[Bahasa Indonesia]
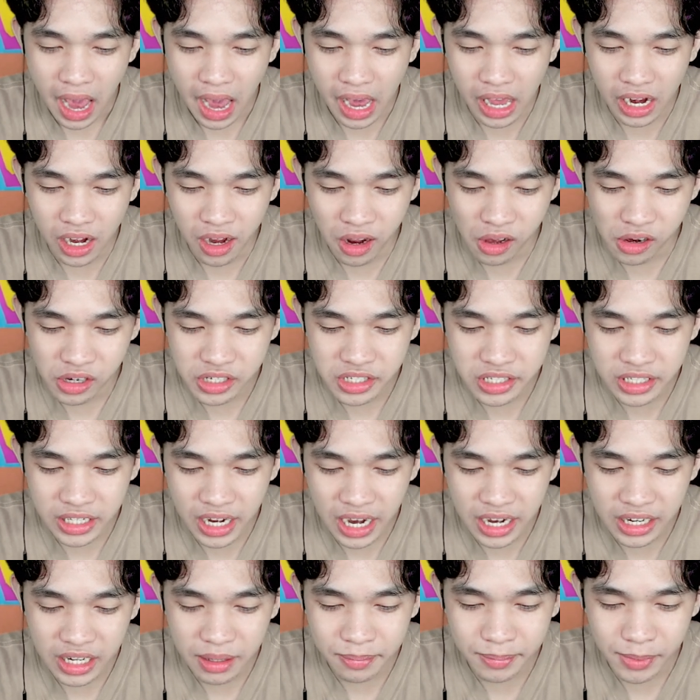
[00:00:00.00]
Halo
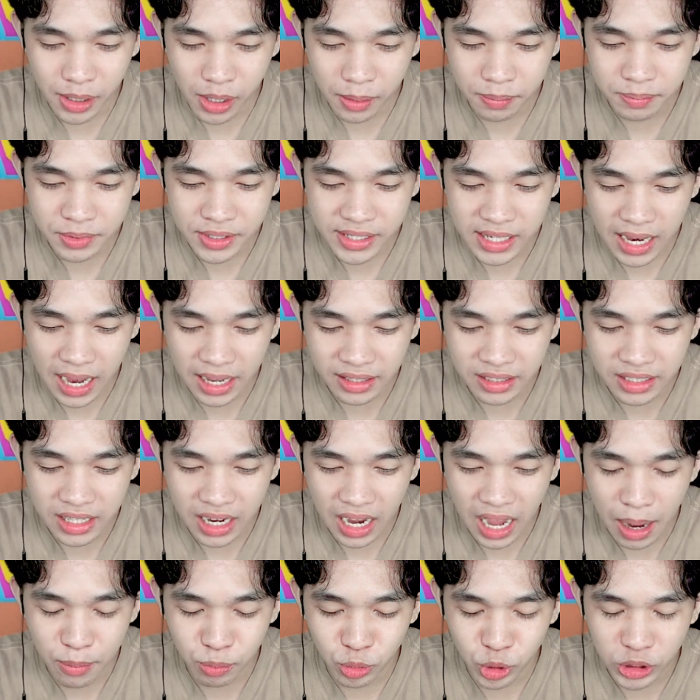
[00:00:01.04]
Slendy Bob
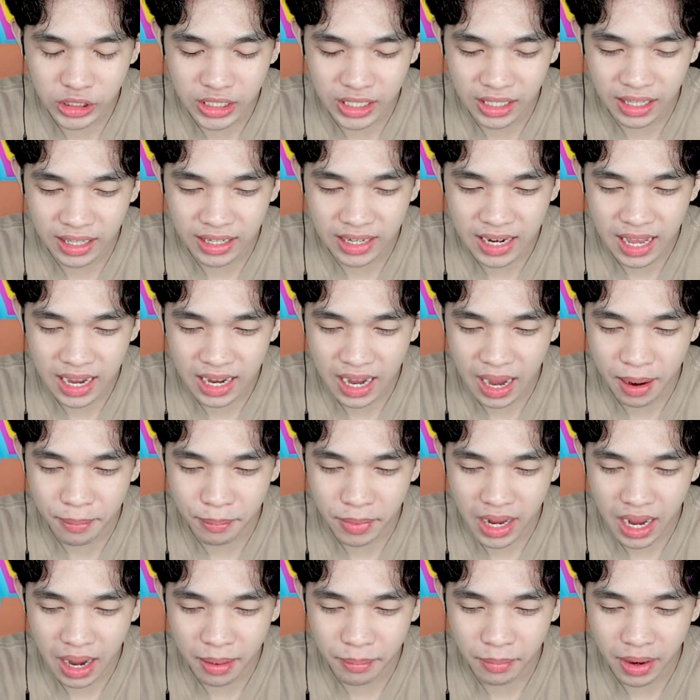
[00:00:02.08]
saatnya kamu terkena
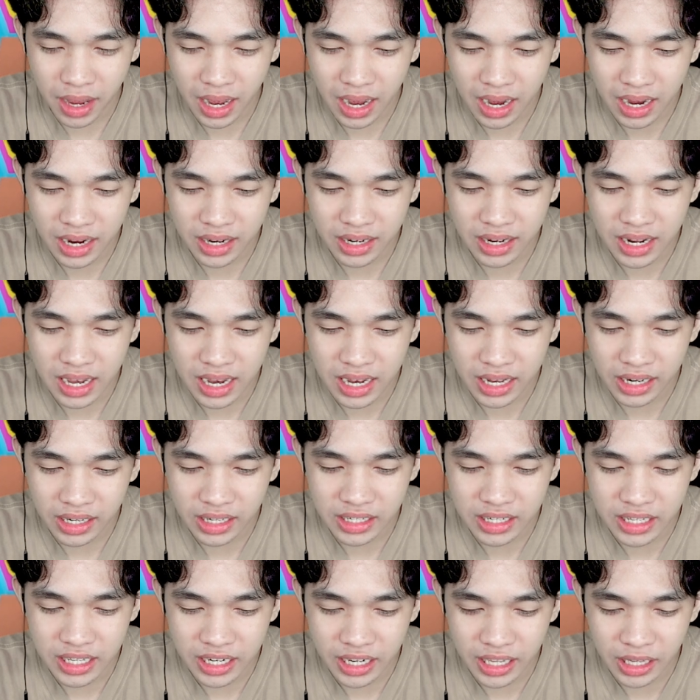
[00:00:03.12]
kami-kami kamehameha dari
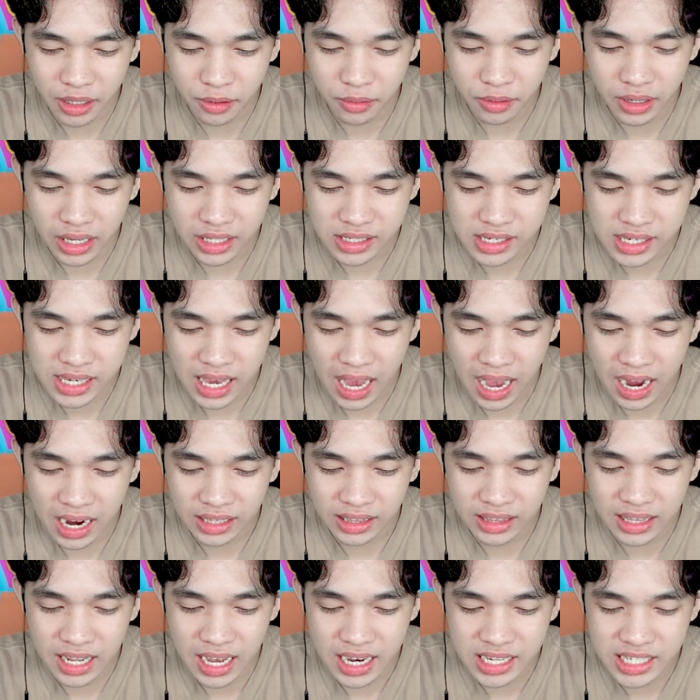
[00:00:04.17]
diriku yang sangat
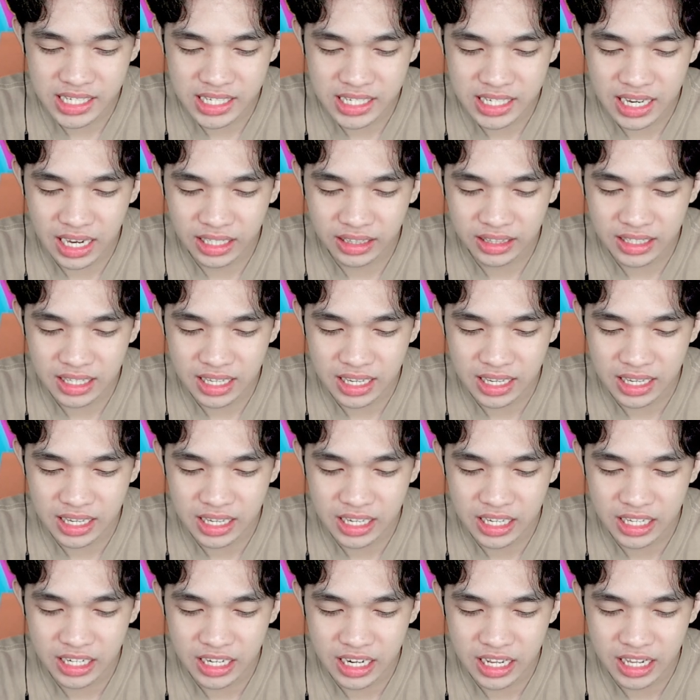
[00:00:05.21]
dahsyat
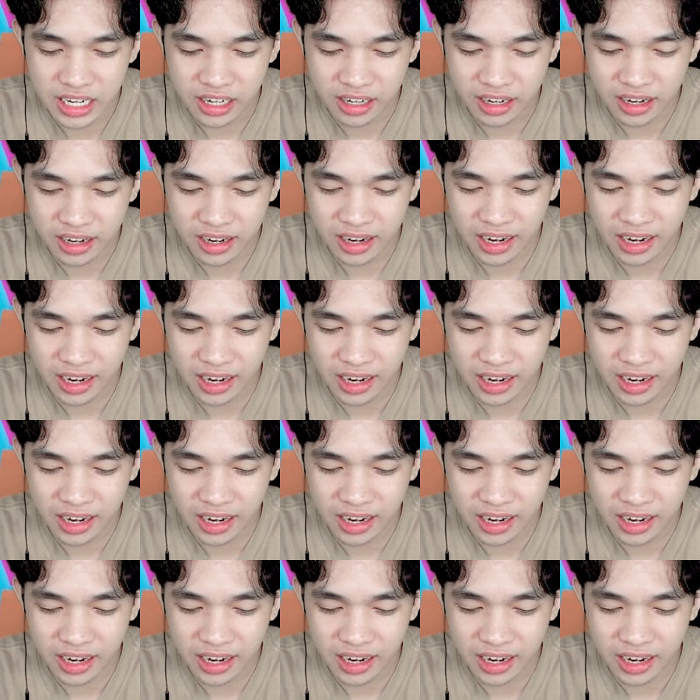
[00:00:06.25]
ini